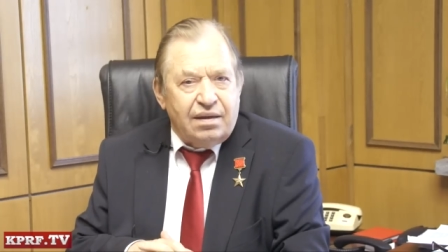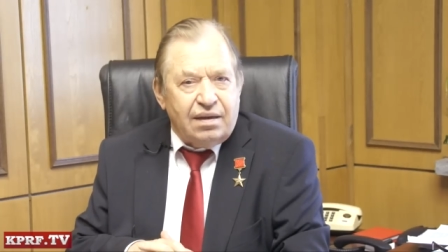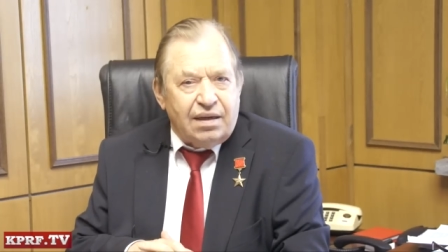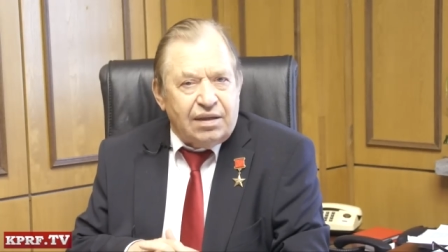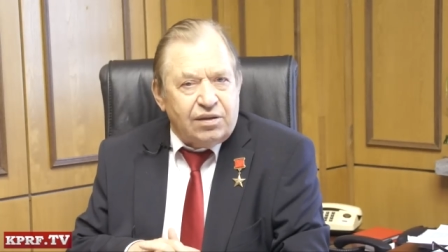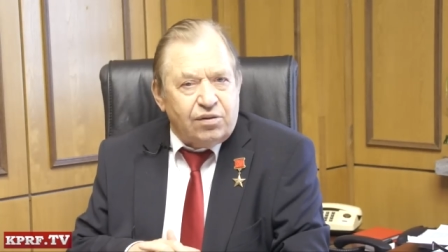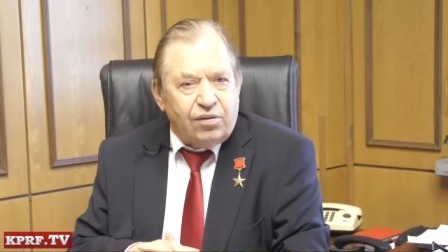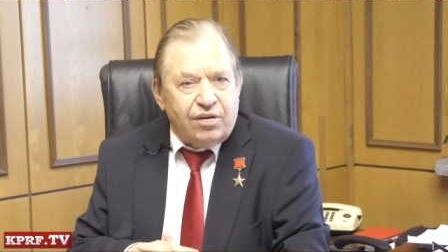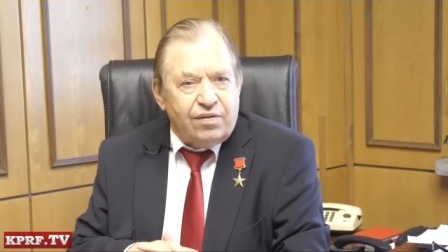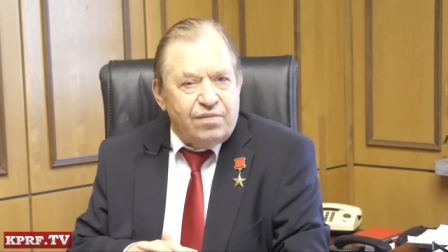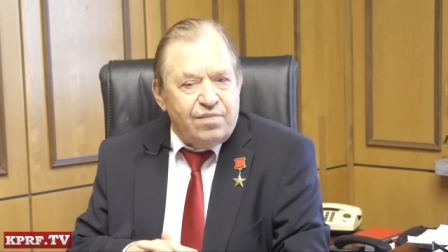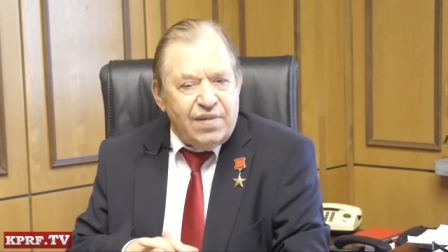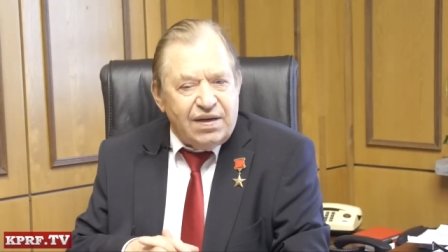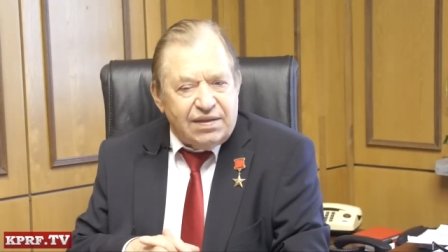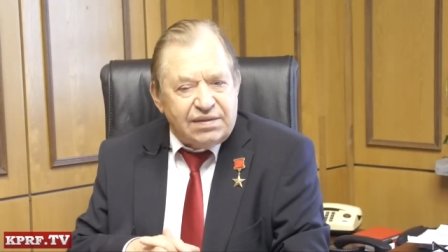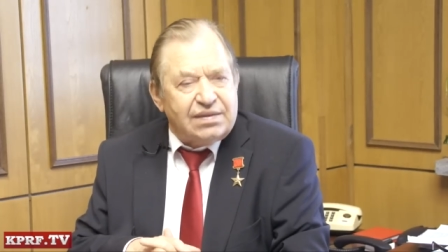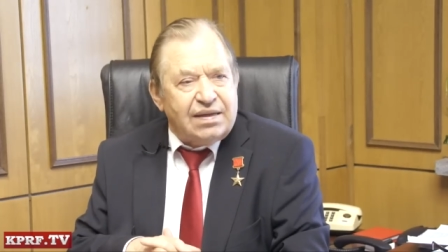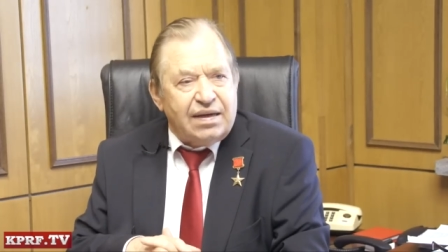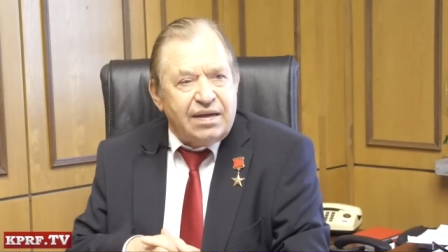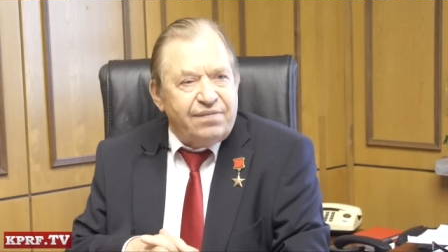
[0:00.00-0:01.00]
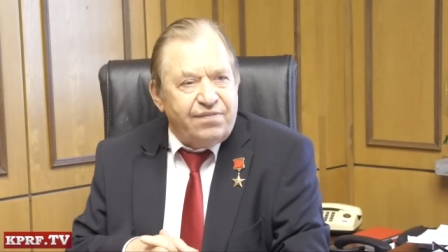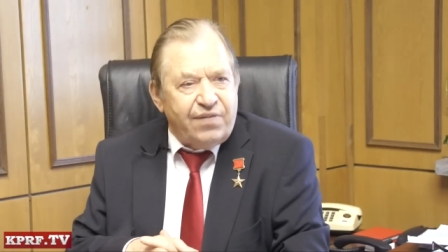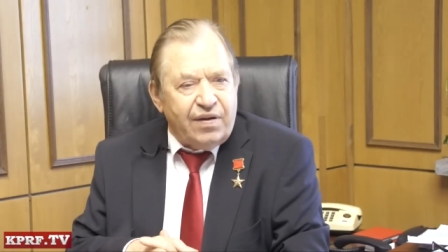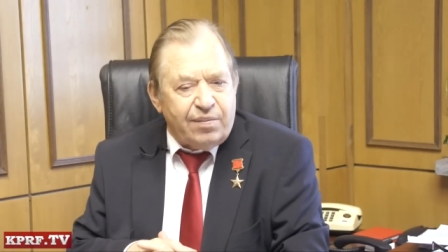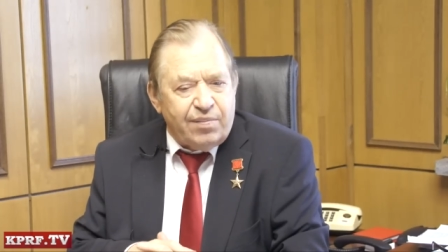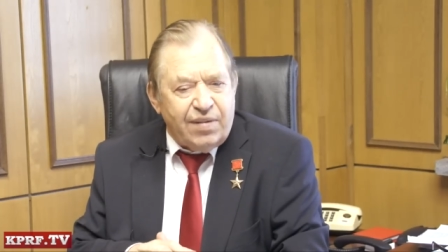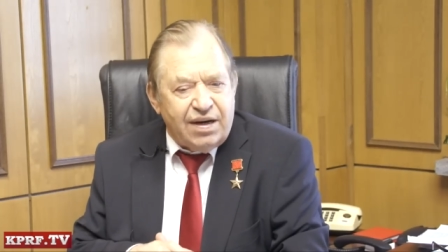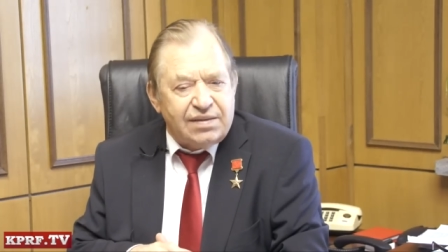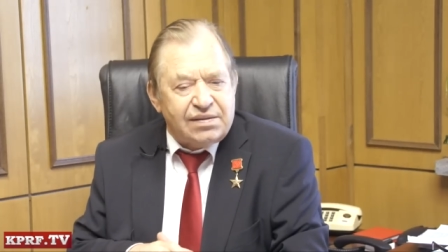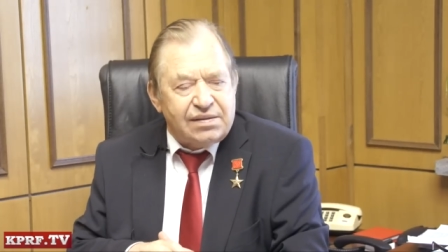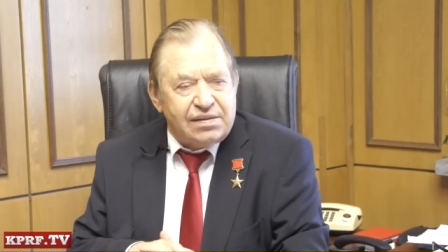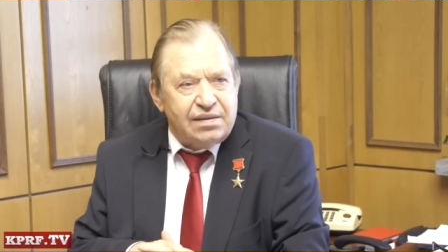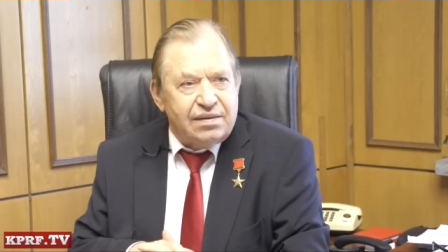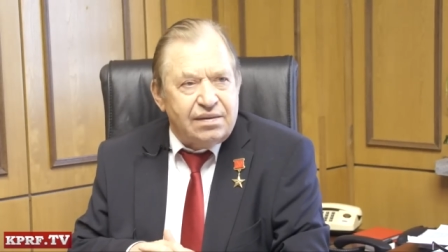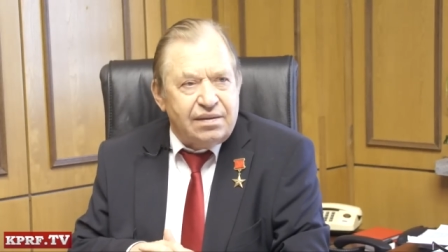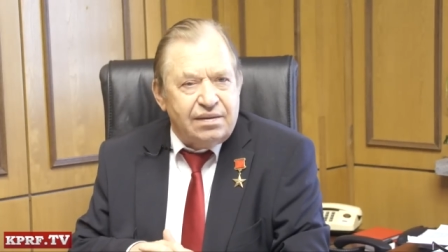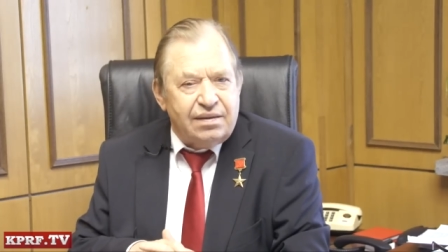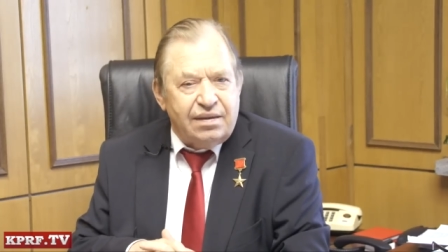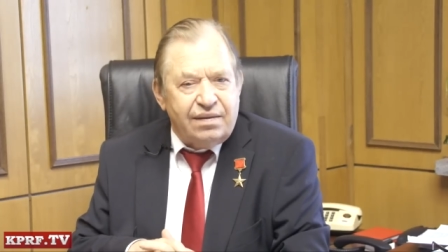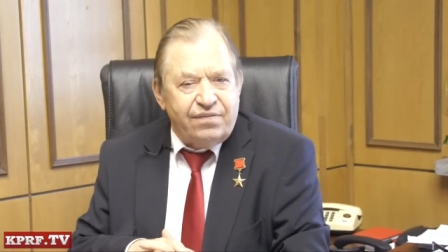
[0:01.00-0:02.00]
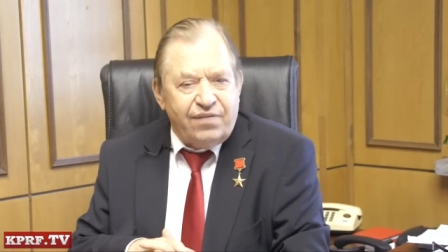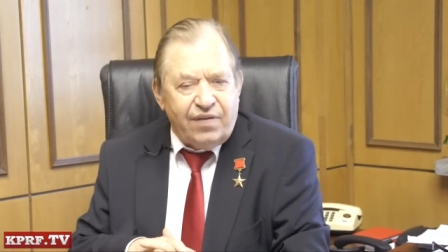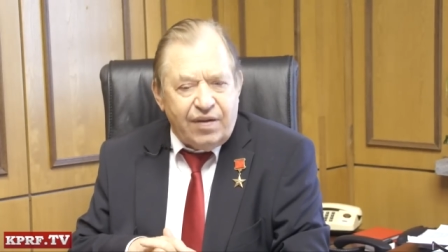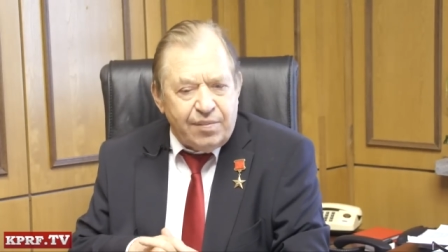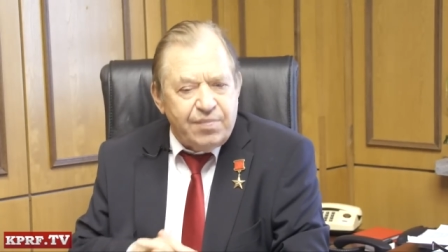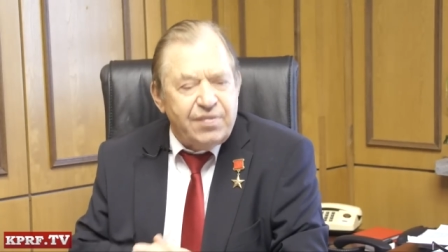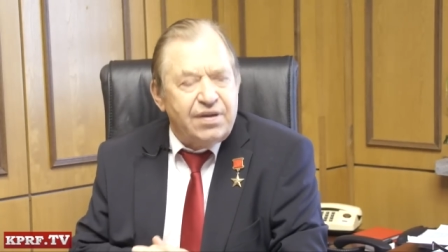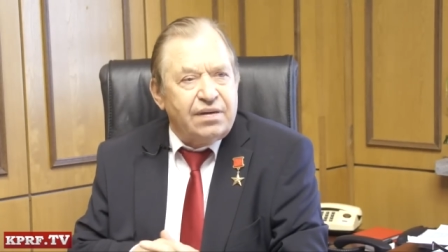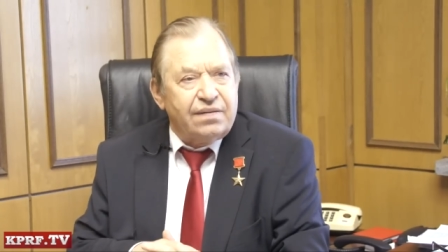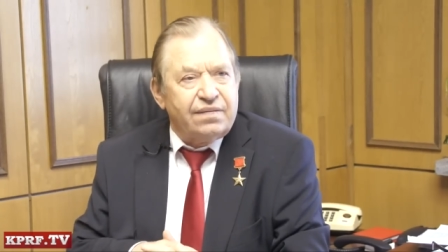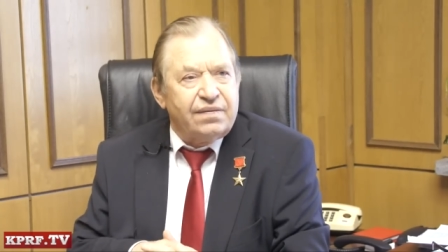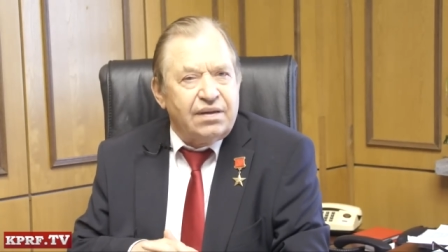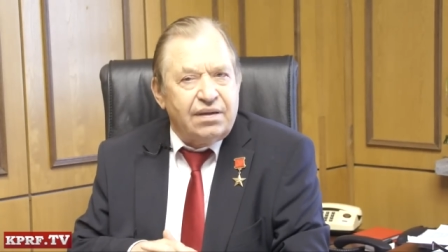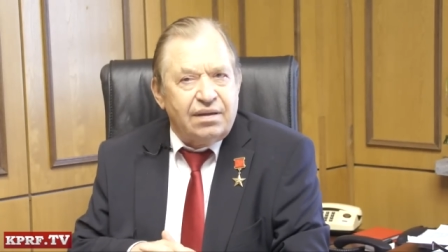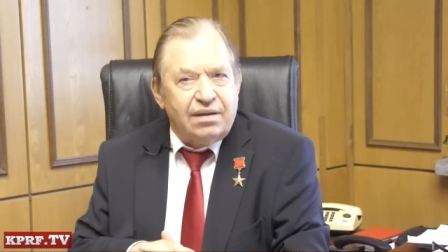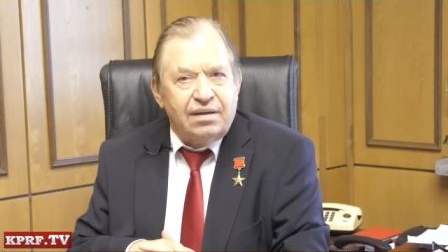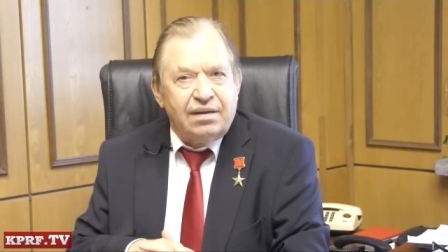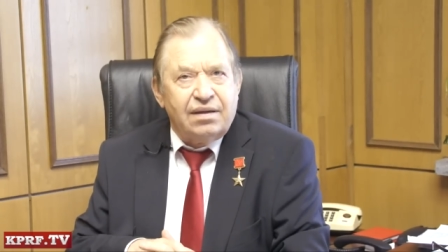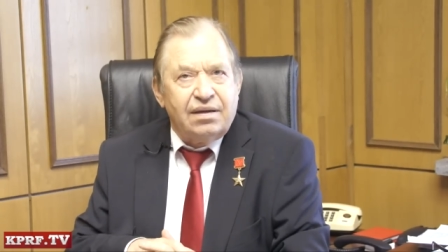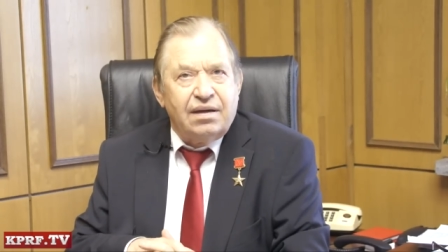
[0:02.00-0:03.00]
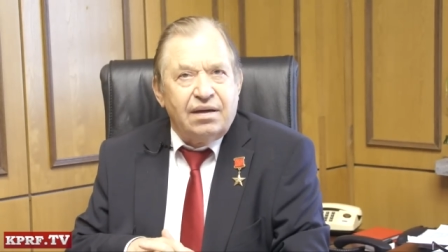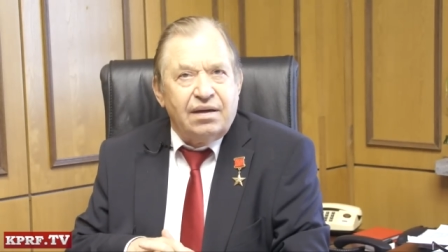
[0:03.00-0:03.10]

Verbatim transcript: которые вместо реформации и реформирования